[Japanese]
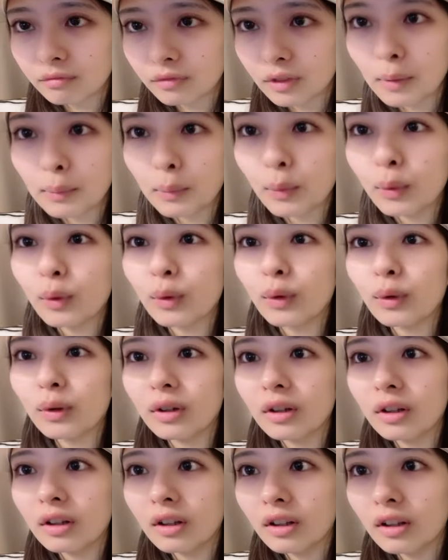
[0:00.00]
でも
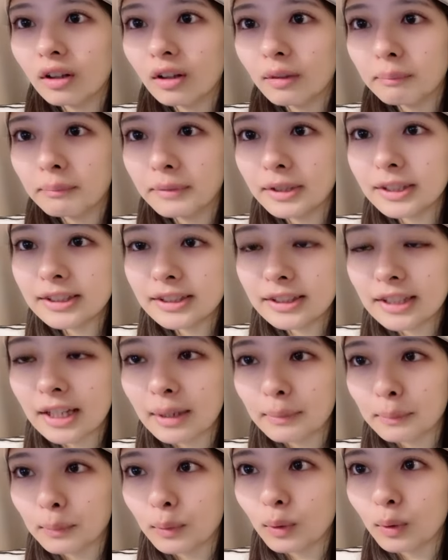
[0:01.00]

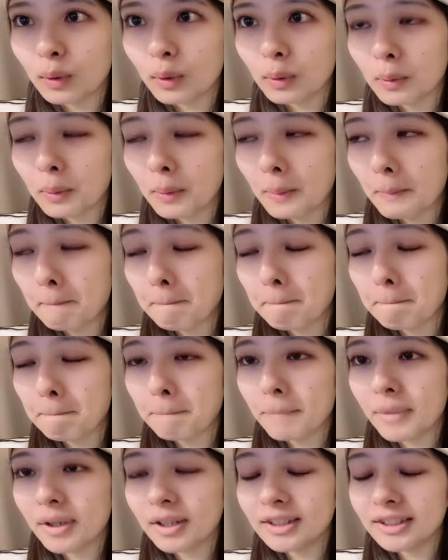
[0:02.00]
ミッサーも
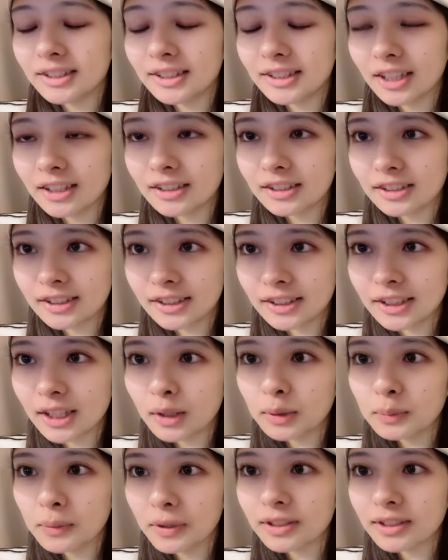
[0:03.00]
めちゃくちゃ
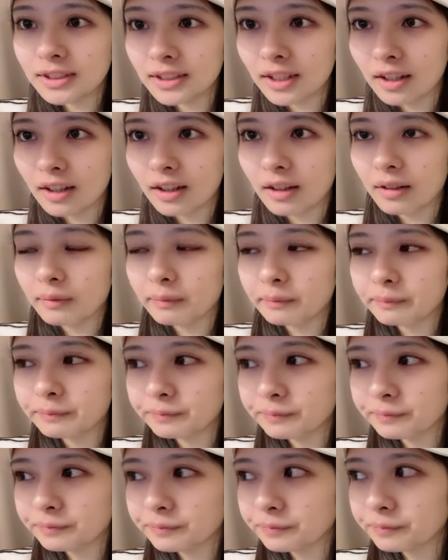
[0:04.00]
うまくて
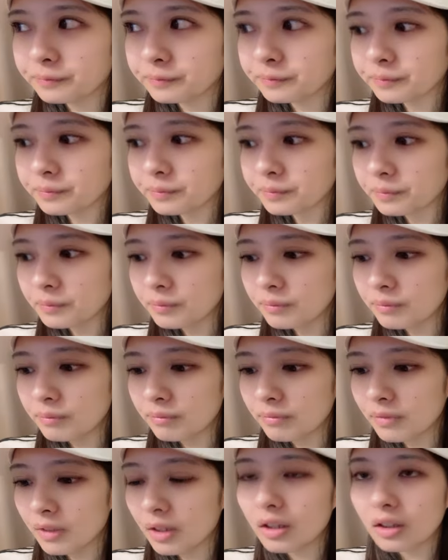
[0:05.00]

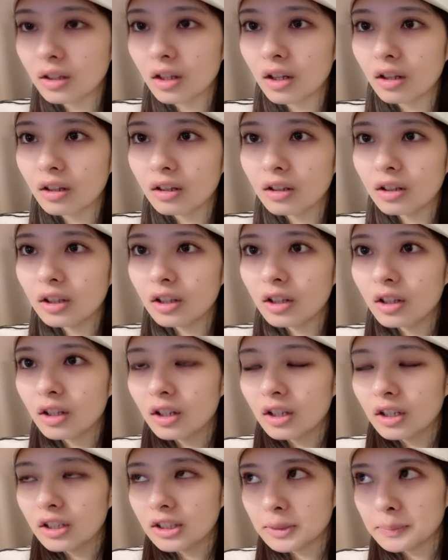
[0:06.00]
なんかね
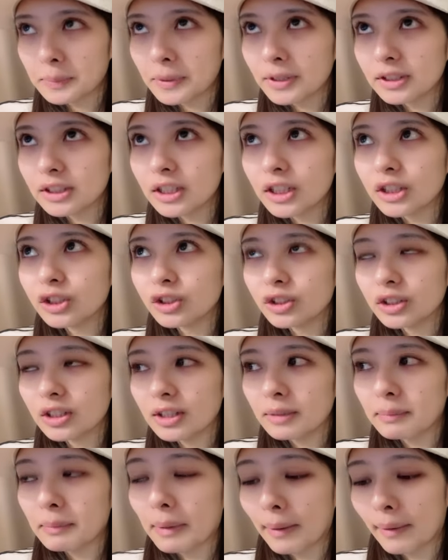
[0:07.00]
一番最初
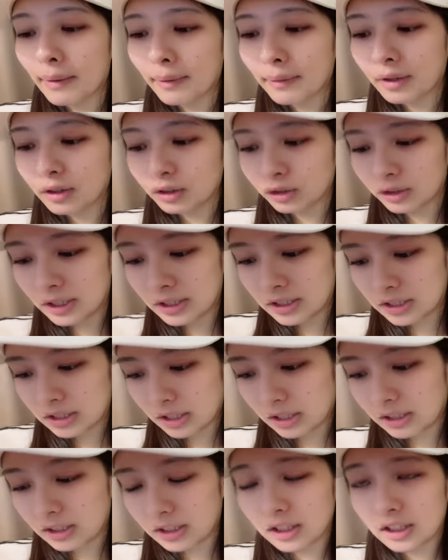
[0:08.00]
に今あの鉄
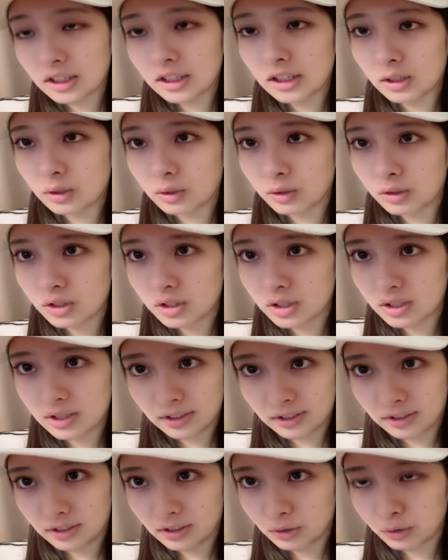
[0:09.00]
が出てきた
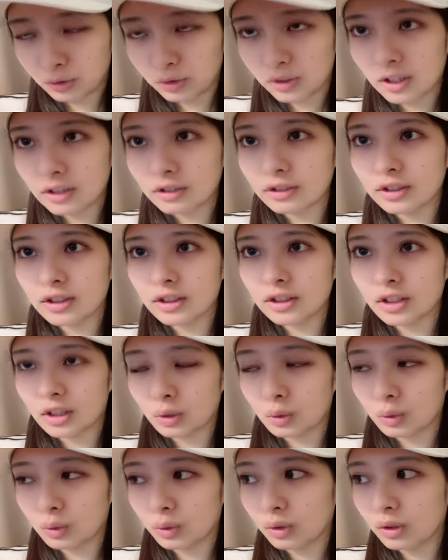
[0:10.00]
シーンで歌うんですけ
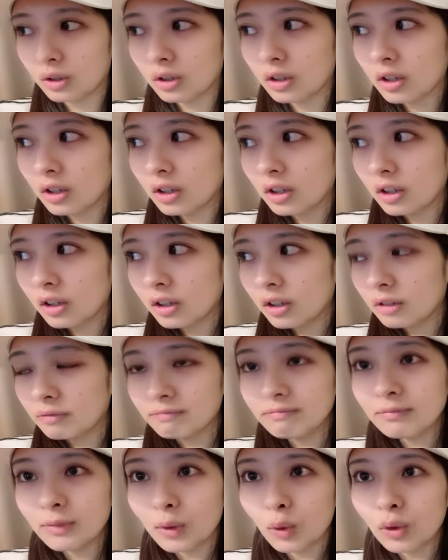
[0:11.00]
どん
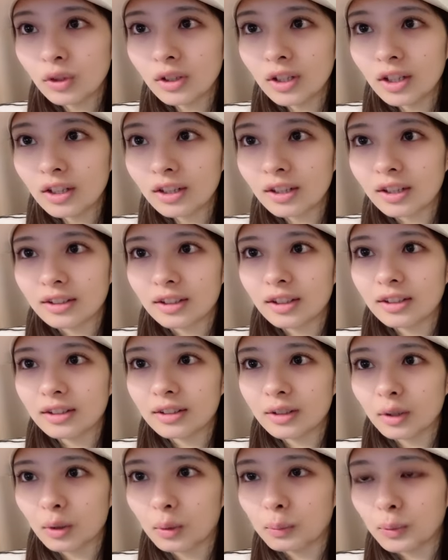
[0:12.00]
音源かなっ
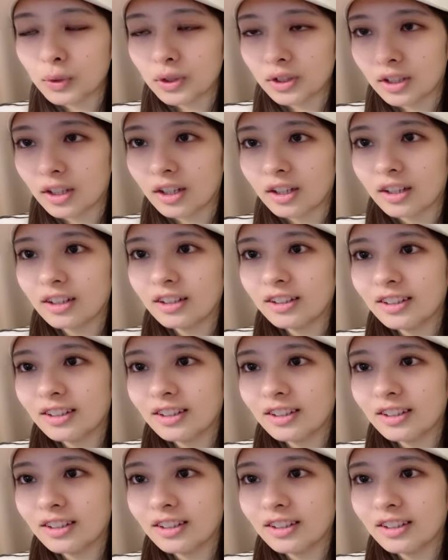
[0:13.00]
て思った